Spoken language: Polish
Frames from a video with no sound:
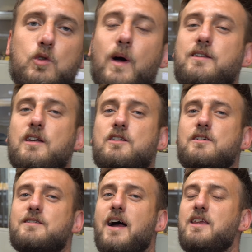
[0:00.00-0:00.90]
Słuchajcie,
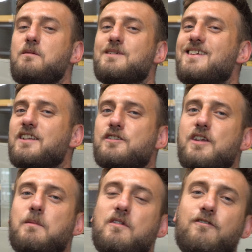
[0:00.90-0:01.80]
jeszcze zanim zaczniemy